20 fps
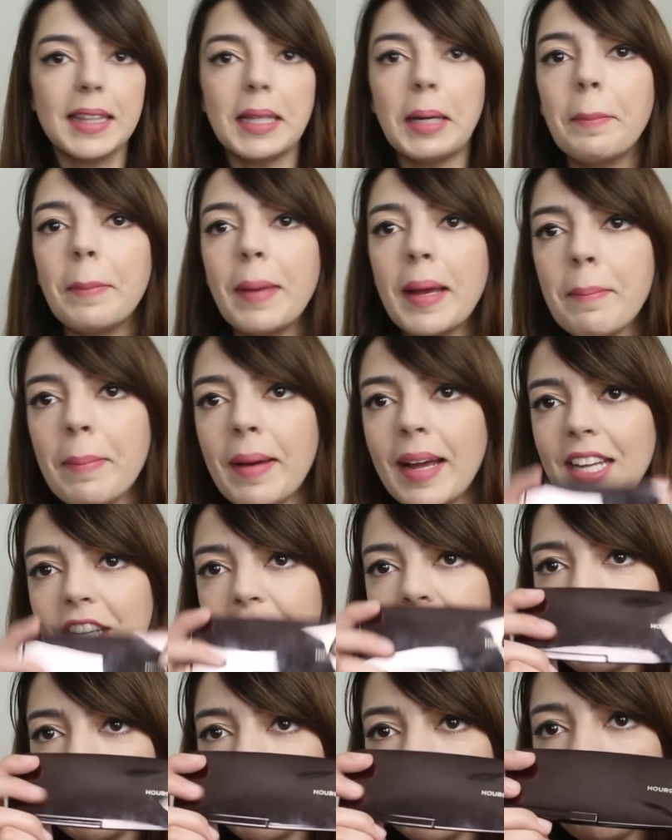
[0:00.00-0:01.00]
Também
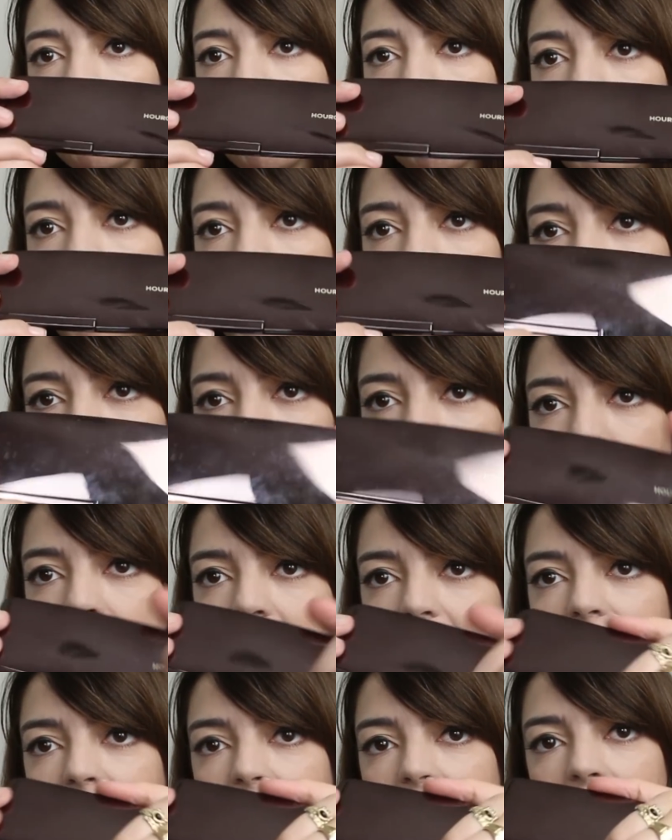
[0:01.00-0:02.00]
paletinha, comprei outra que eu
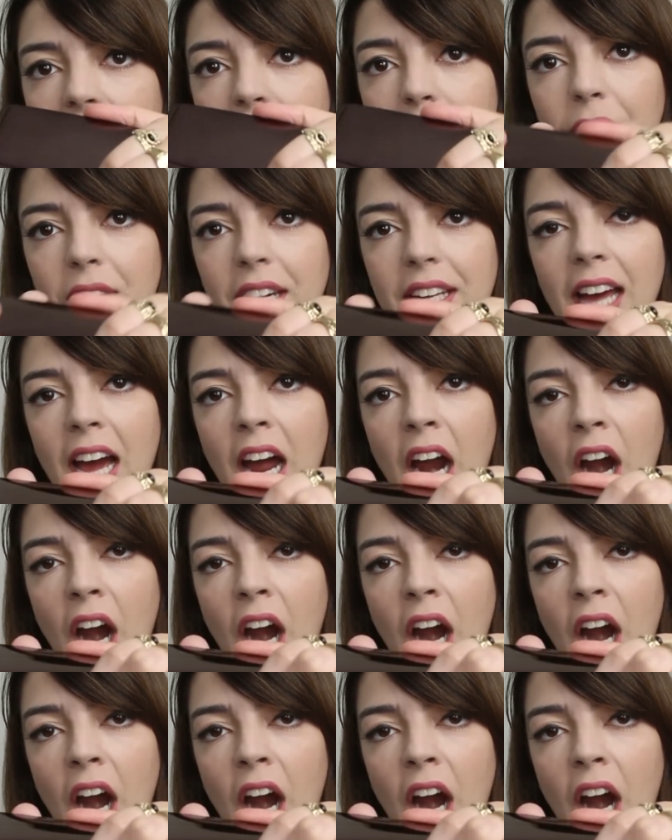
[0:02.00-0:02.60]
tava querendo, que é da